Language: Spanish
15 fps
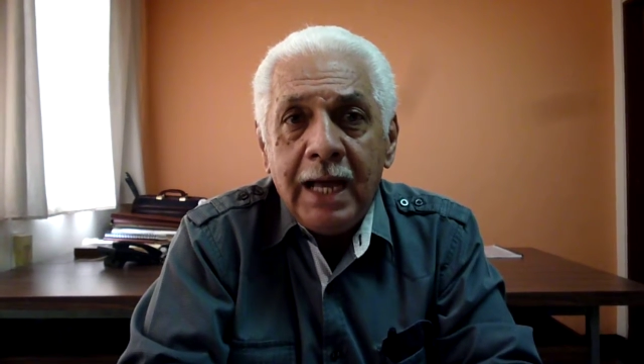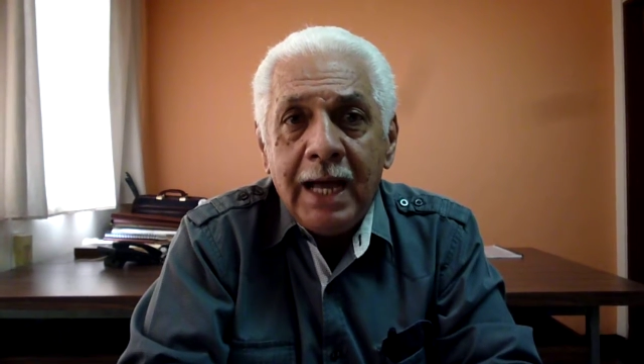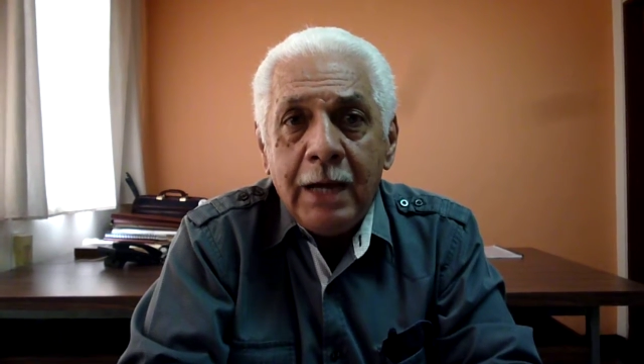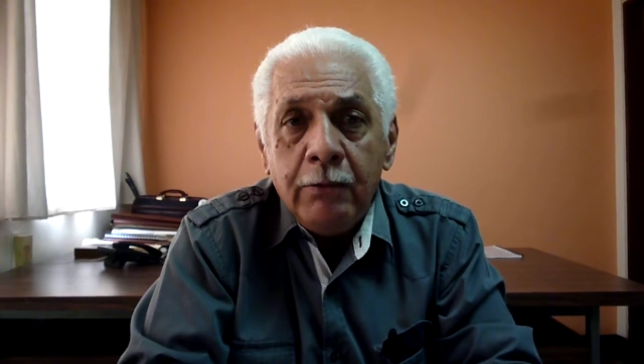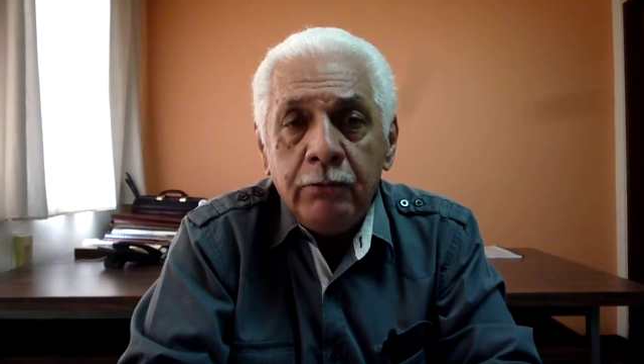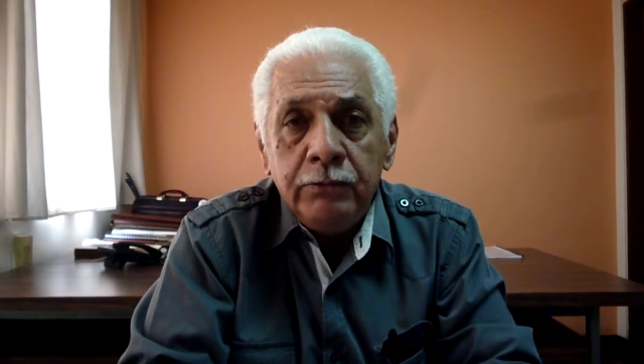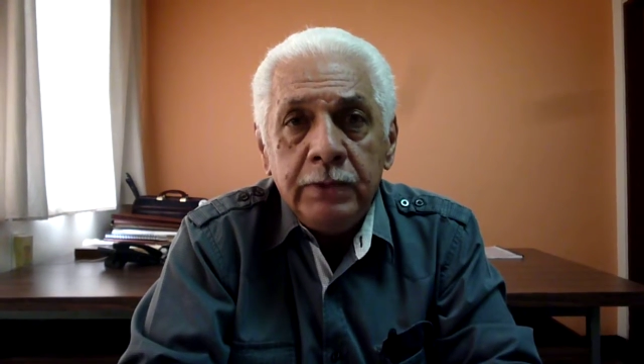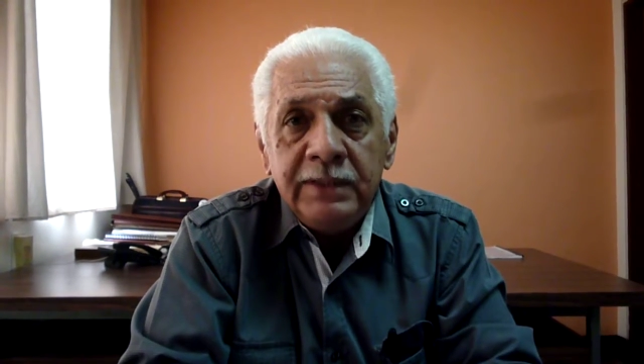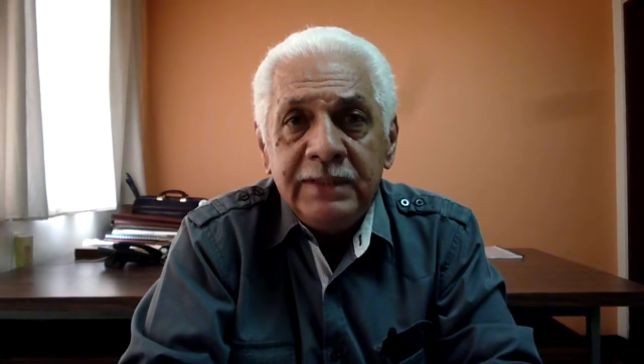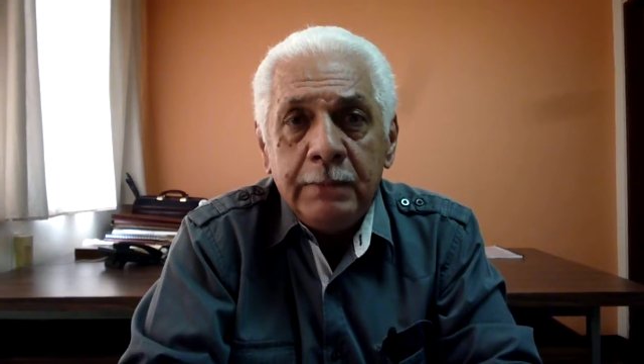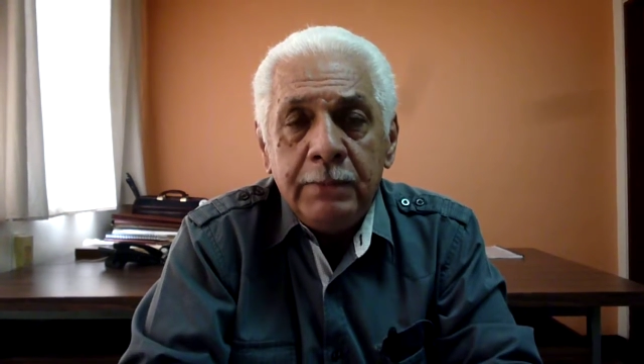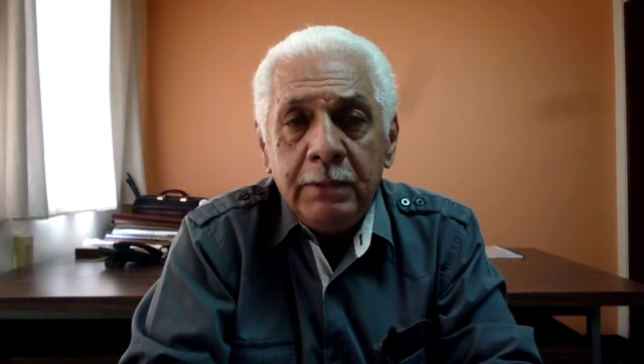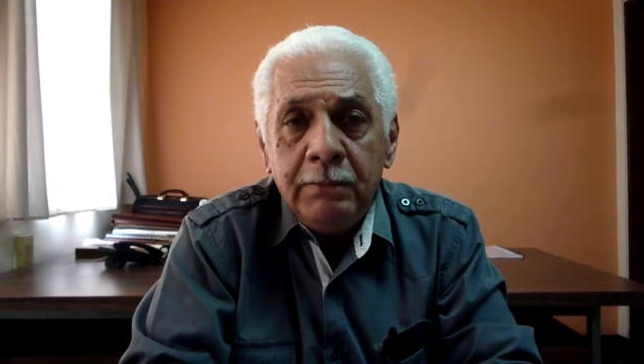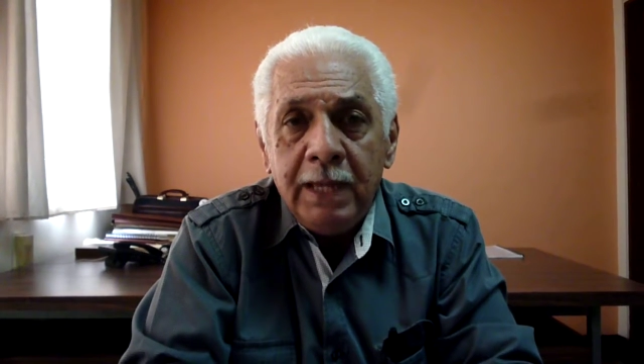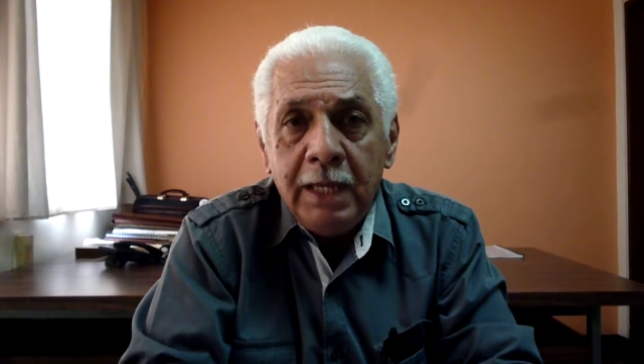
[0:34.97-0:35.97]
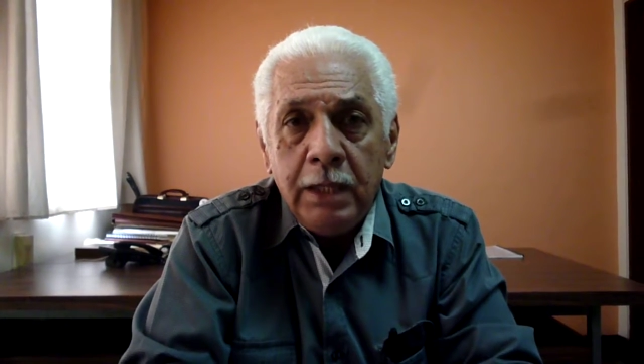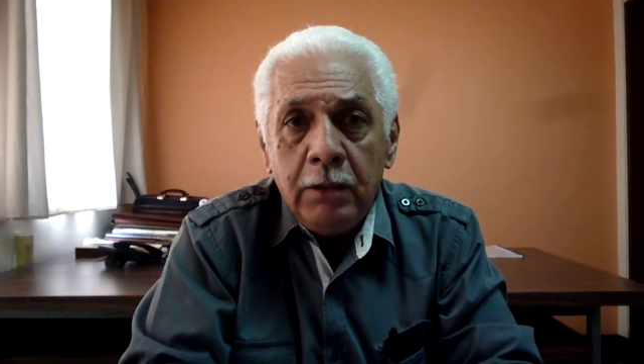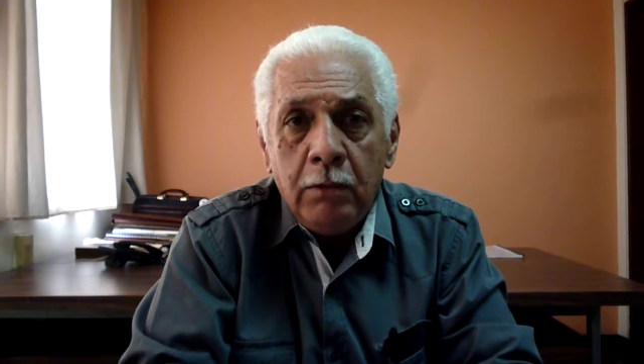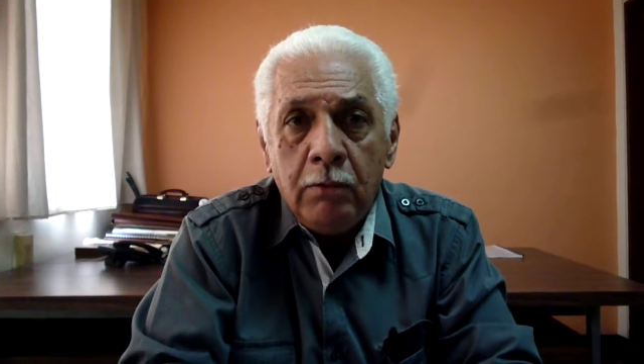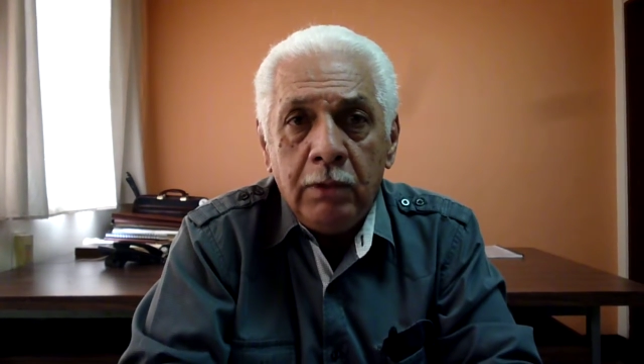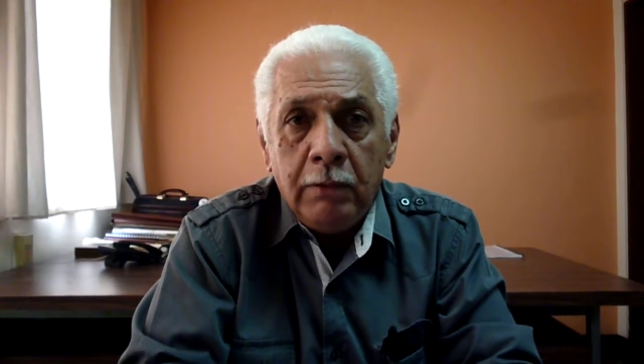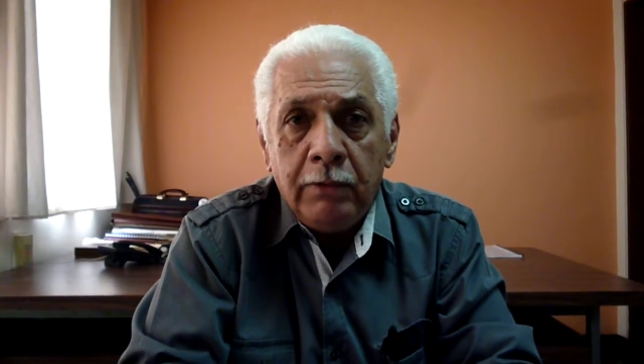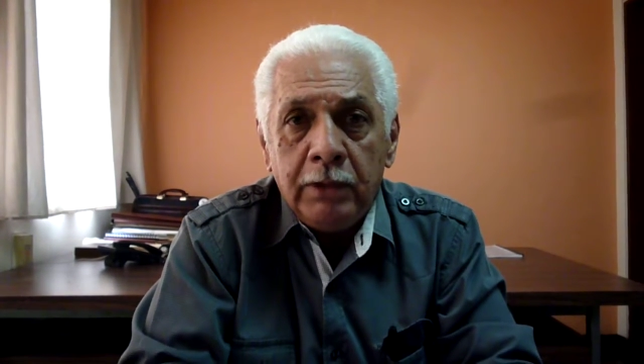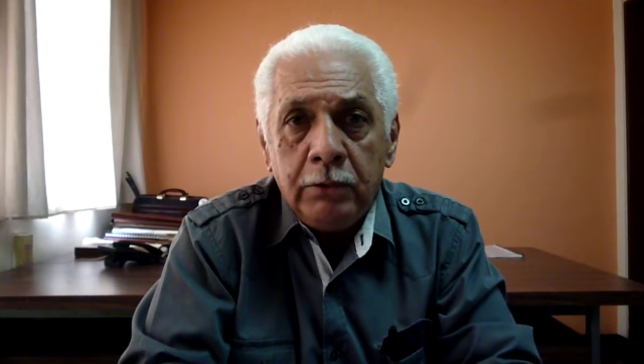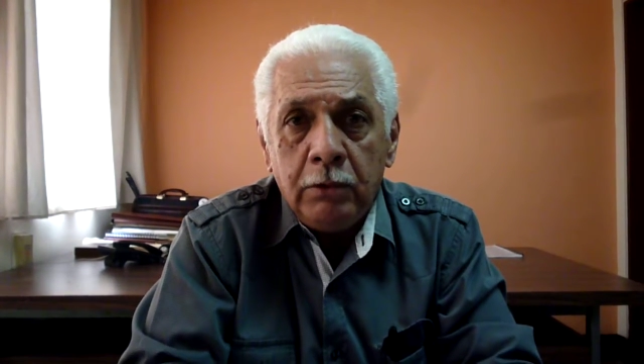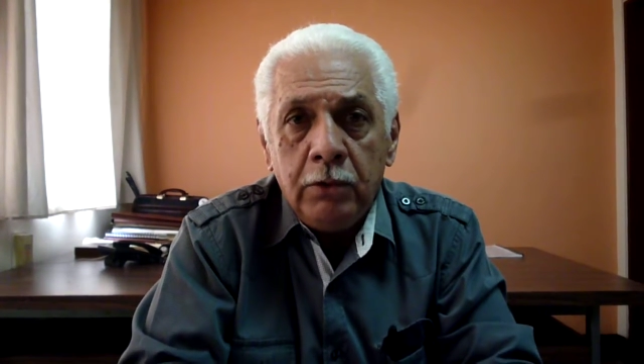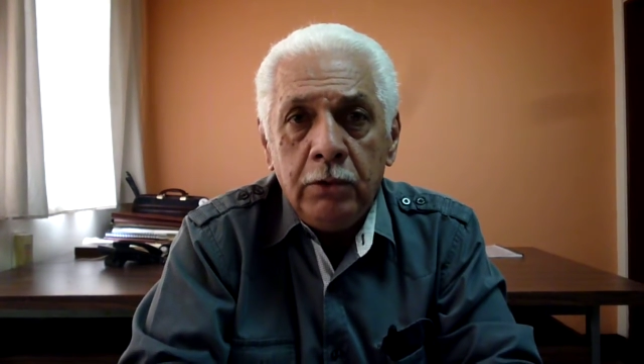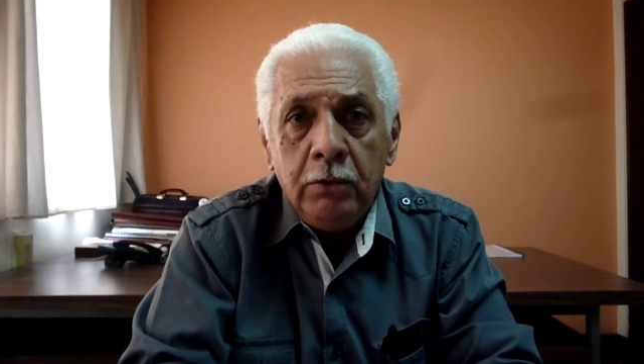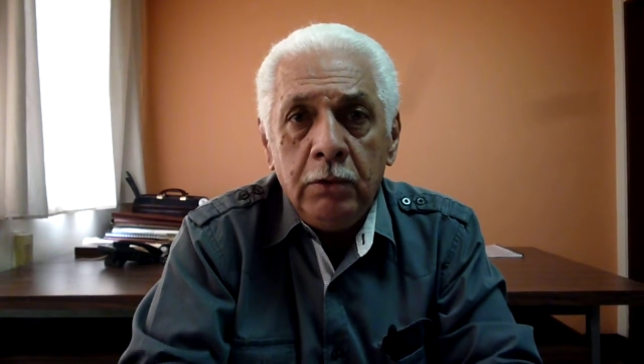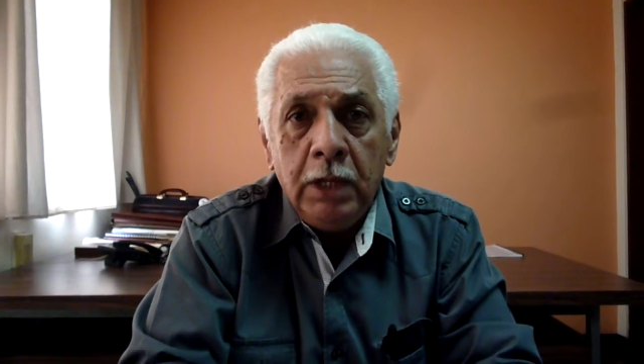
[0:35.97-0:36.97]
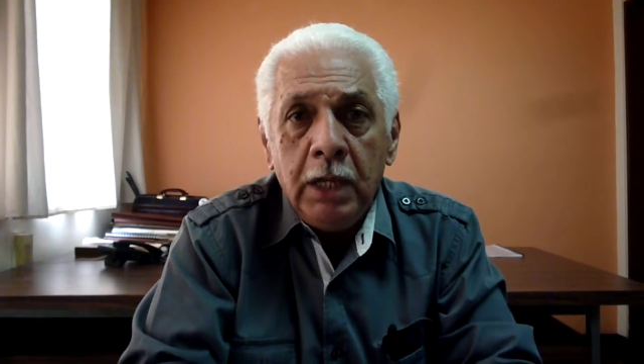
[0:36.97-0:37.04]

a un examen médico, a un laboratorio,